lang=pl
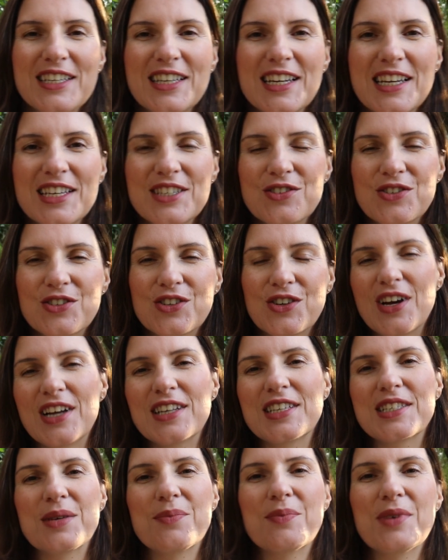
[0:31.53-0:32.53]
A teraz już,
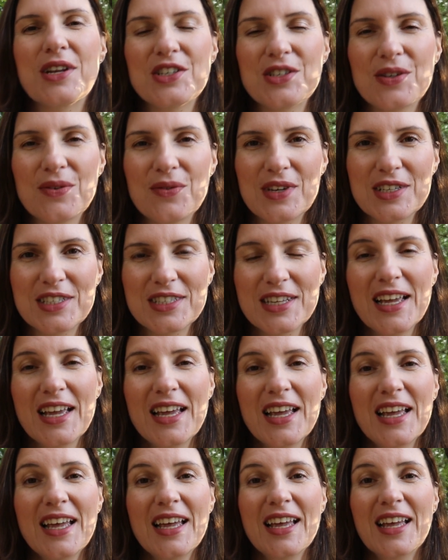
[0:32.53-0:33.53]
kochani, zapraszam Was
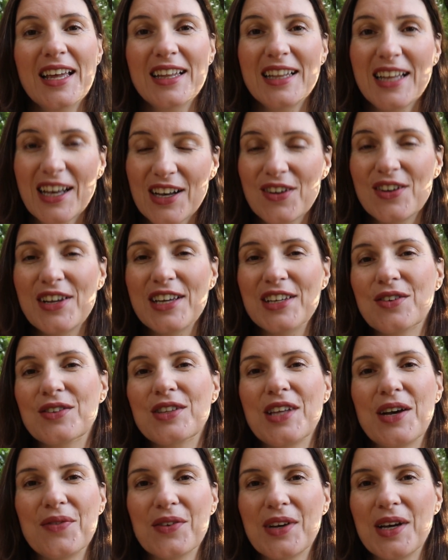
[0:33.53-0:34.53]
na
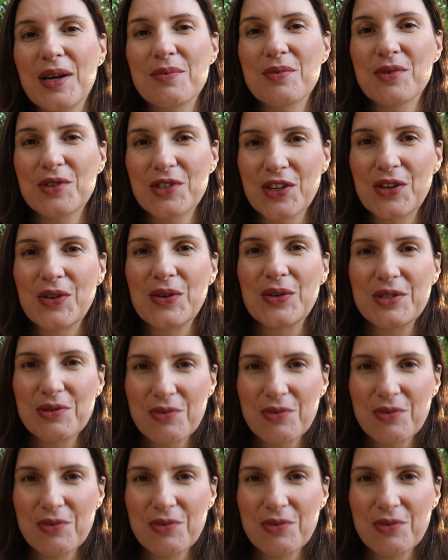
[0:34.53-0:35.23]
kolejną dawkę Bożego